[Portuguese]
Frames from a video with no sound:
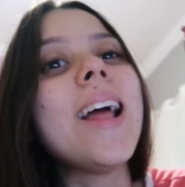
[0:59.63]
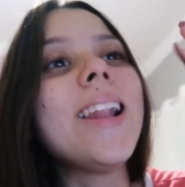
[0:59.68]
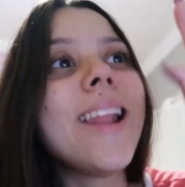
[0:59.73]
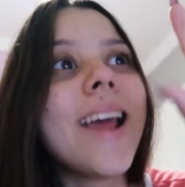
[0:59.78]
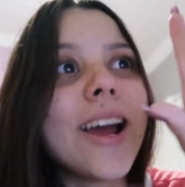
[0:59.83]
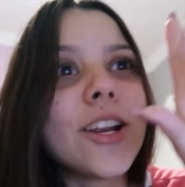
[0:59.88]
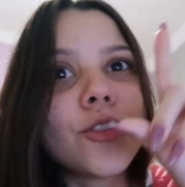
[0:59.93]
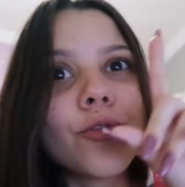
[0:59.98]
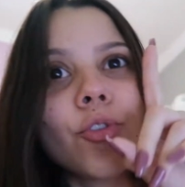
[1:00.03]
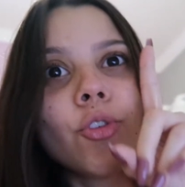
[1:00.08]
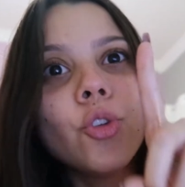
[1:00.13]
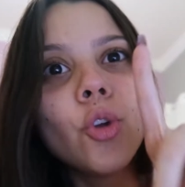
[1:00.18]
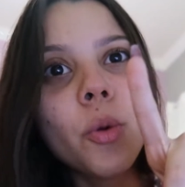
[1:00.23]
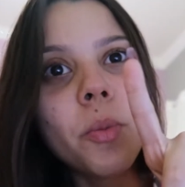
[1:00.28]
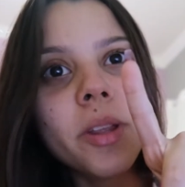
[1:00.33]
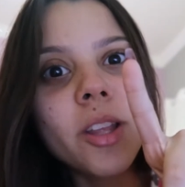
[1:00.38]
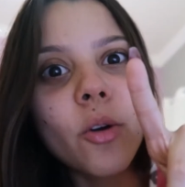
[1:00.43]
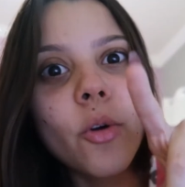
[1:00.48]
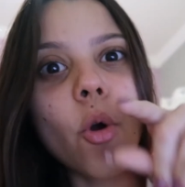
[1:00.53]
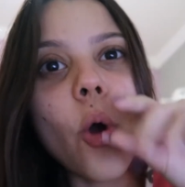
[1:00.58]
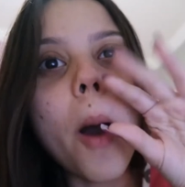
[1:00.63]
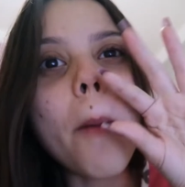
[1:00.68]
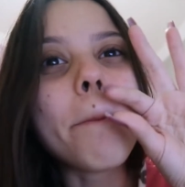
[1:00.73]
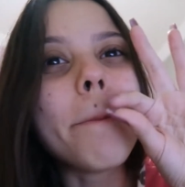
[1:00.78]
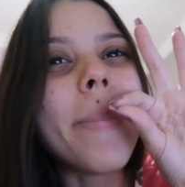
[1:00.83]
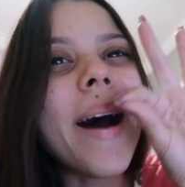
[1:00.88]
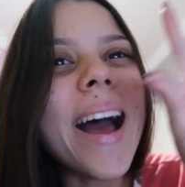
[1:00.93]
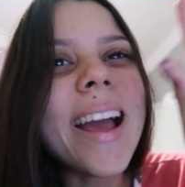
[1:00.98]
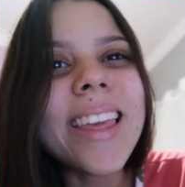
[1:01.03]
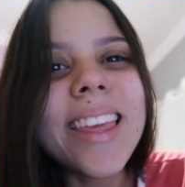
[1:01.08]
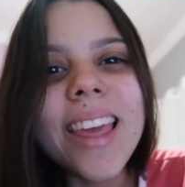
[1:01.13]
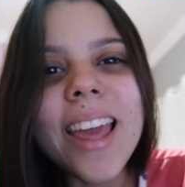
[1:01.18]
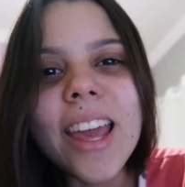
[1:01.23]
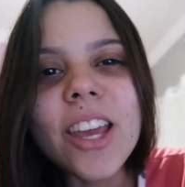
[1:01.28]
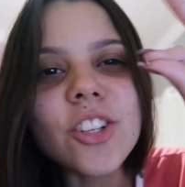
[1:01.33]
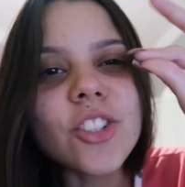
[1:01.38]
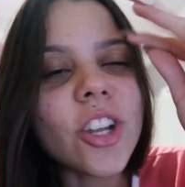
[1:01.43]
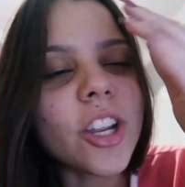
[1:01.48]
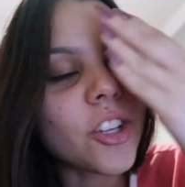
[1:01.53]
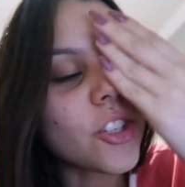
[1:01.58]
Aliás, fui dormir não, eu
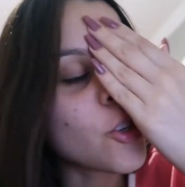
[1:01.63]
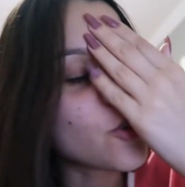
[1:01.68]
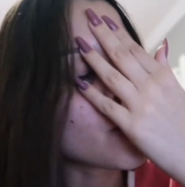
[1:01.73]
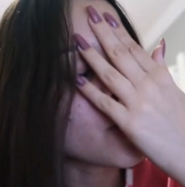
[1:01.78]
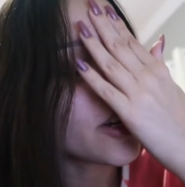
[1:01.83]
apaguei, gente.